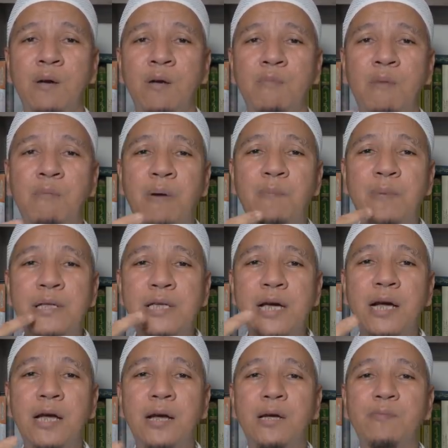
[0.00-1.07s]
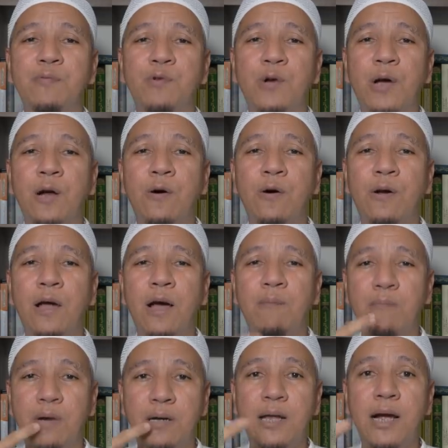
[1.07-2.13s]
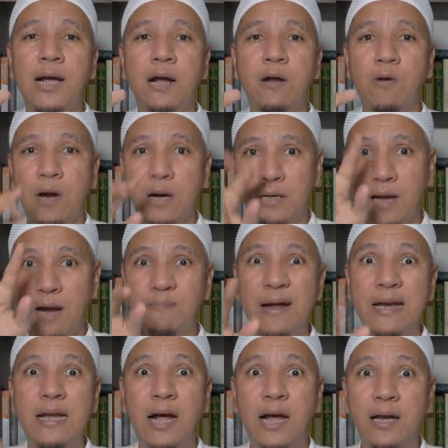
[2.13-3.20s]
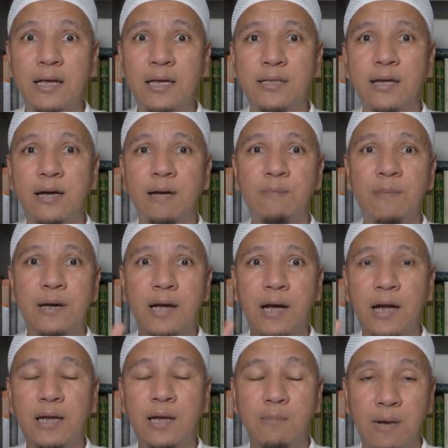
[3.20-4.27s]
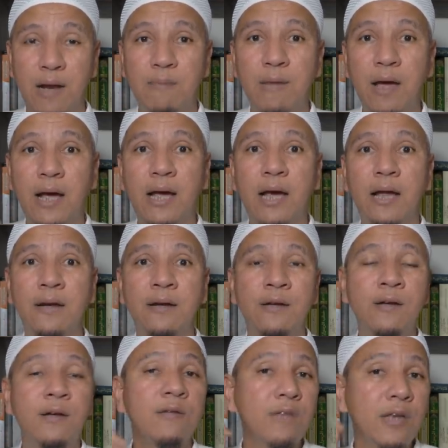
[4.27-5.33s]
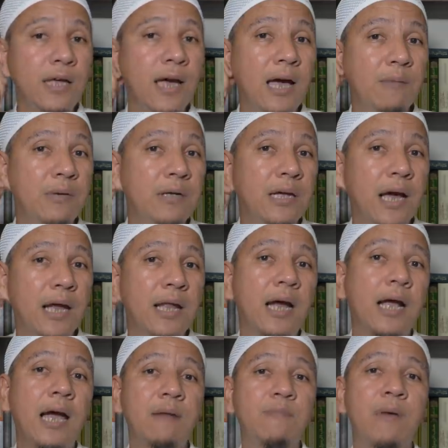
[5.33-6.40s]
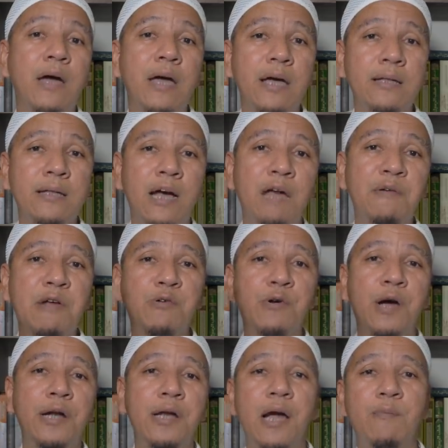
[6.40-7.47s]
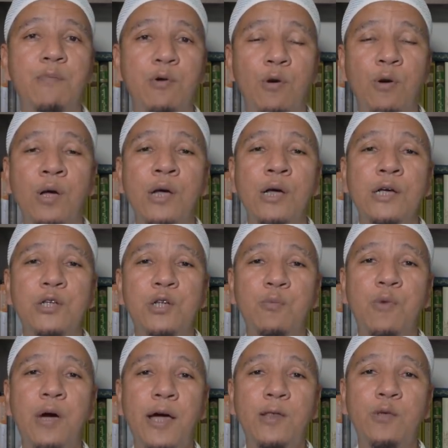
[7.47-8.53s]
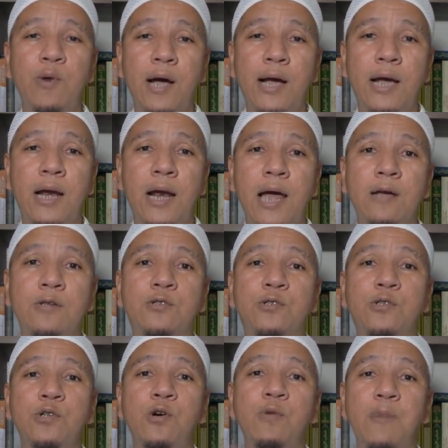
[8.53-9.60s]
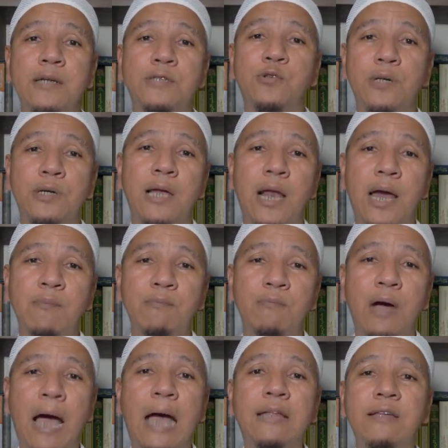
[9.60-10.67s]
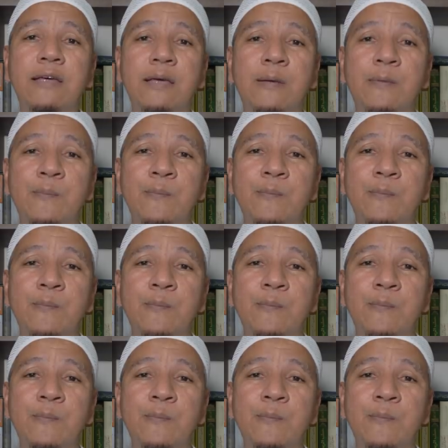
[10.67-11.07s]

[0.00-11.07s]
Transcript: memperbincangkan keburukan orang, merendahkan orang dengan pandangan kita, pandangan yang meremehkan, telinga mendengar yang gak baik, tangan melakukan yang buruk. Semua itu akan langsung masuk ke dalam hati.